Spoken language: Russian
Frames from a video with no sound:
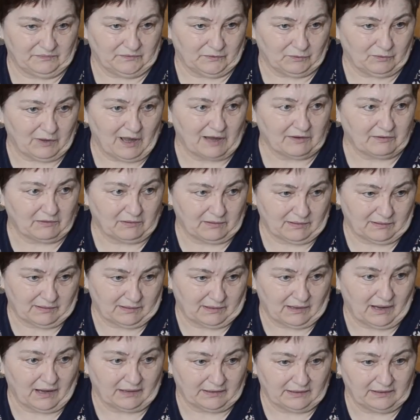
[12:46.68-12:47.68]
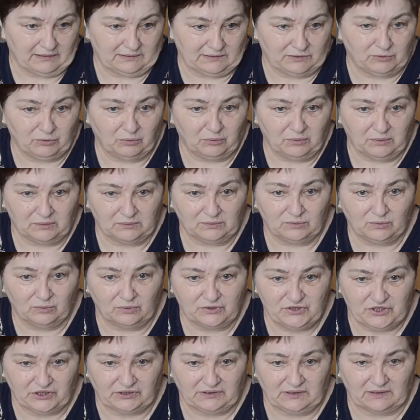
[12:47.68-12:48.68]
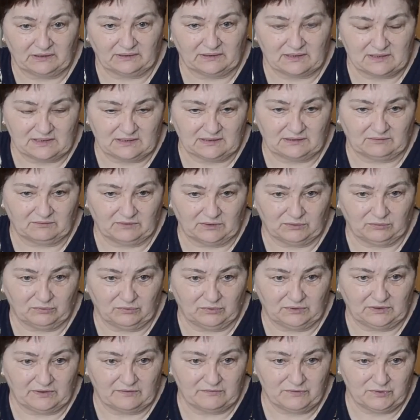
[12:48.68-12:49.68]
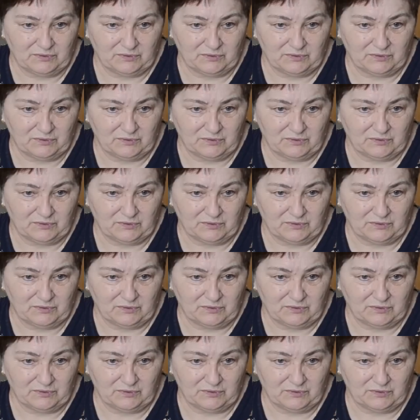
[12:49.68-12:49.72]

ну, как, как и до 2014 до года.